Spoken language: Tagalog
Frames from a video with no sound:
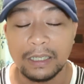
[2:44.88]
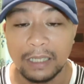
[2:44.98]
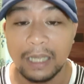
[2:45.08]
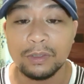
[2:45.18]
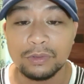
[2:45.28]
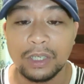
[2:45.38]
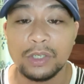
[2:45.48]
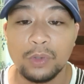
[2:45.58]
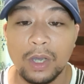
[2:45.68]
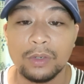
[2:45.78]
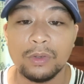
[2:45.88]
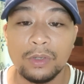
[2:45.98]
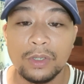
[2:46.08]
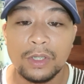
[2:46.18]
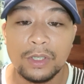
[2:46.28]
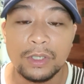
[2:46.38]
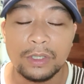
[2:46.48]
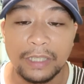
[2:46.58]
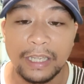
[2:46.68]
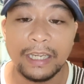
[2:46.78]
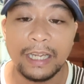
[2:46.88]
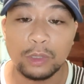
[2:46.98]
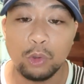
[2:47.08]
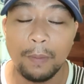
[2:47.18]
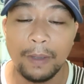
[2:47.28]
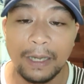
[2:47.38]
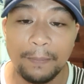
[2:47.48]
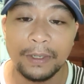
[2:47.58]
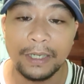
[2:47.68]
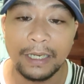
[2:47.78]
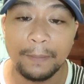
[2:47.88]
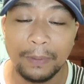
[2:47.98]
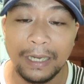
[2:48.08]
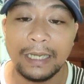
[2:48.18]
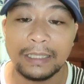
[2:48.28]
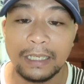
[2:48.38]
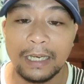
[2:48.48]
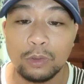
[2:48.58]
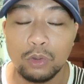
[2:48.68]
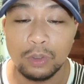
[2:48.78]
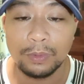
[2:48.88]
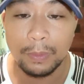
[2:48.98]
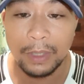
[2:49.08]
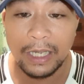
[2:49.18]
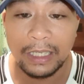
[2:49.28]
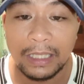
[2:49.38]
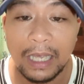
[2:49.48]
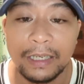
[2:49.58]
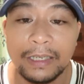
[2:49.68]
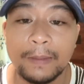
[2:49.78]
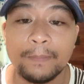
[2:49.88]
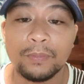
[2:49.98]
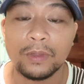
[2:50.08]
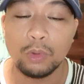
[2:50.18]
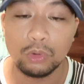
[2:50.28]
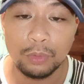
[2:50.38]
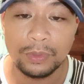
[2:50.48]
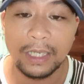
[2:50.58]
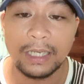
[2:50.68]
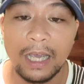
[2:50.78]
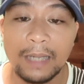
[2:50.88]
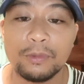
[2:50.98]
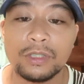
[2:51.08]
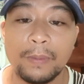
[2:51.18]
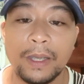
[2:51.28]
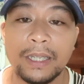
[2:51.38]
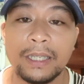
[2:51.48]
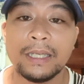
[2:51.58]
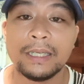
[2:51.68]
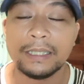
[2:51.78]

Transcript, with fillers: ngayo sa inyo ha no kay kini nga to ang mga number dere pre ni tanan kutob sa makakita ni kutob sa ganahan mo sabay